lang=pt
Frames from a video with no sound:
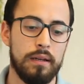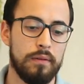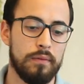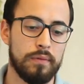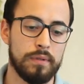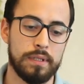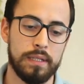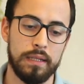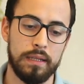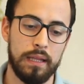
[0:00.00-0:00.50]

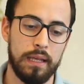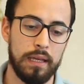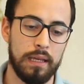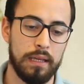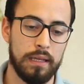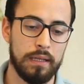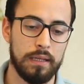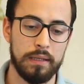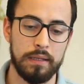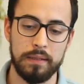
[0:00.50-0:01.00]
você
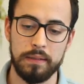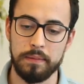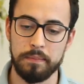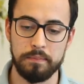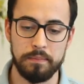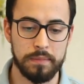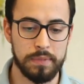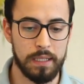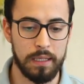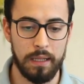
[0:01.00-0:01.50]

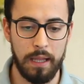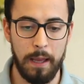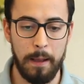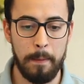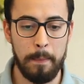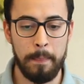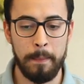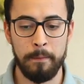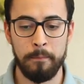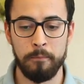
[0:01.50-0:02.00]
tem, sei lá,